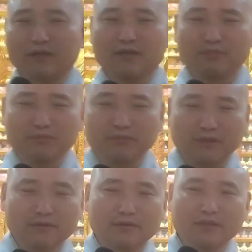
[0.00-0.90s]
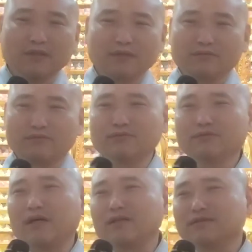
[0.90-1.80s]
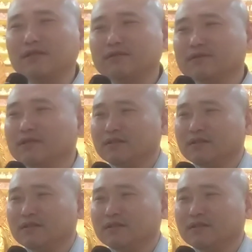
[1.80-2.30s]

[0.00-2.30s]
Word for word: 하다 보면 누군가 상,